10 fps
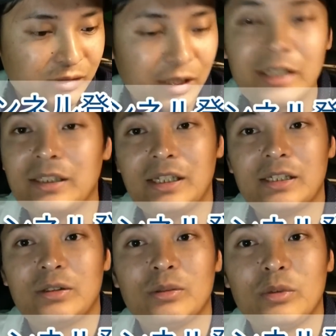はい、えー、
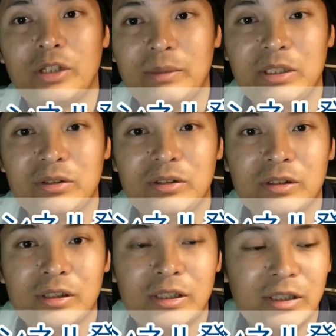今日もね、
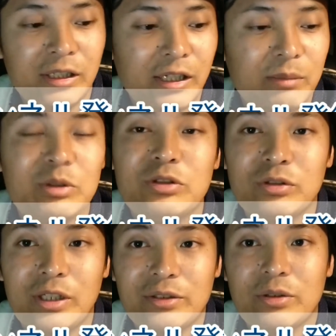えー、6つ
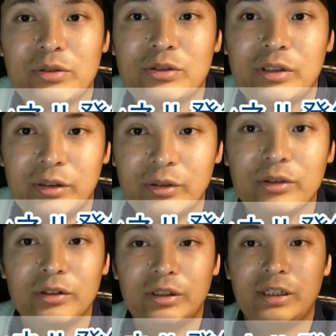の仮想通貨の、
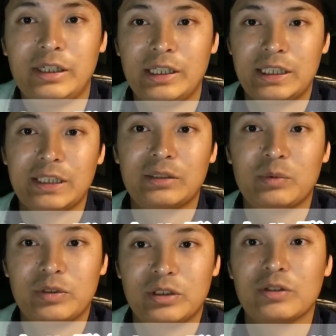えー、チャート分
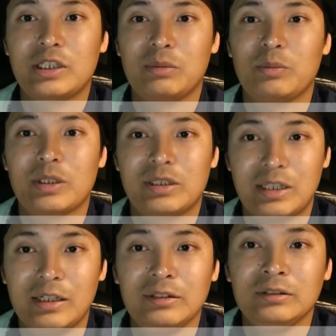析をしてみまし
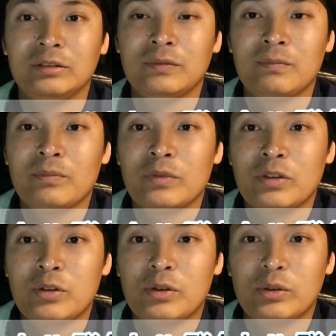た。
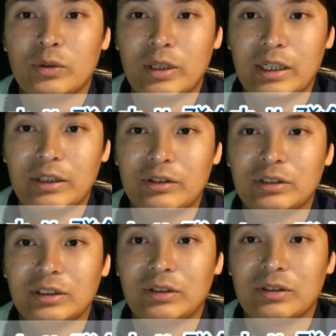今日の動画が役に
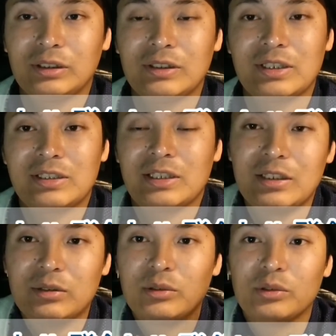立ったという方はぜひ
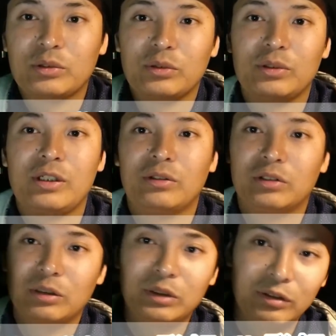チャンネル登録と動画の
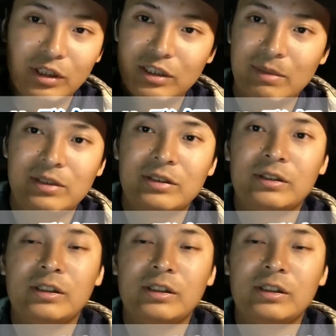グッドボタンお願いします。